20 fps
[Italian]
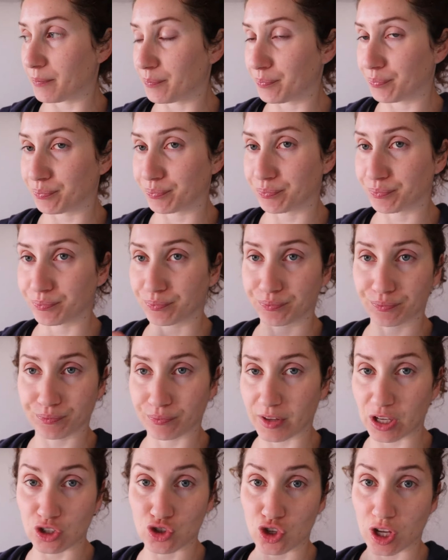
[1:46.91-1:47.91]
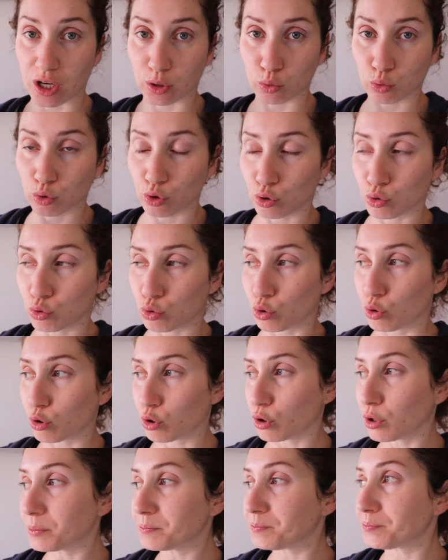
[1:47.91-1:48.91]
Mh, mm, che gira tutto
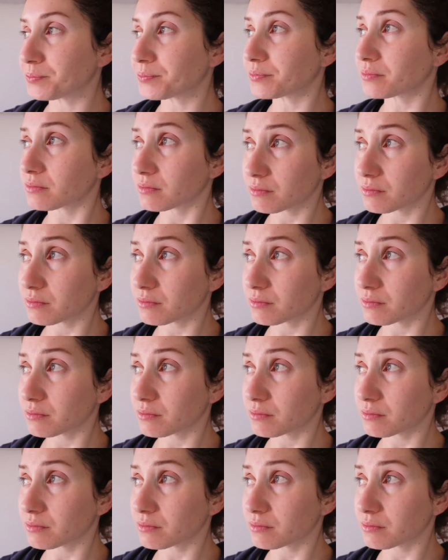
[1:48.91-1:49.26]
intorno